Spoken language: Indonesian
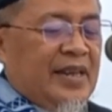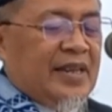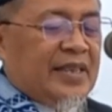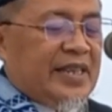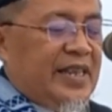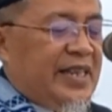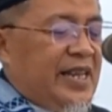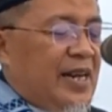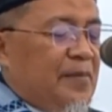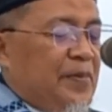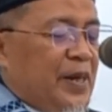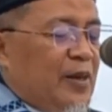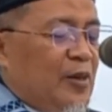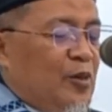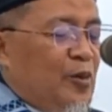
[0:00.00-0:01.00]
tidak
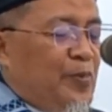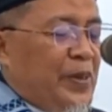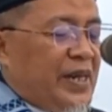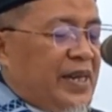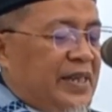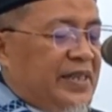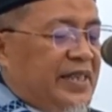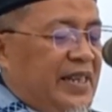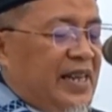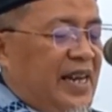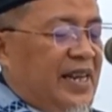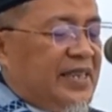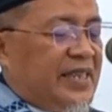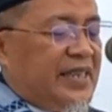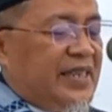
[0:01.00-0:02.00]
perlu berkecil
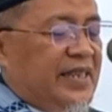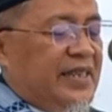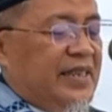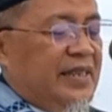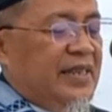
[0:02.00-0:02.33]
hati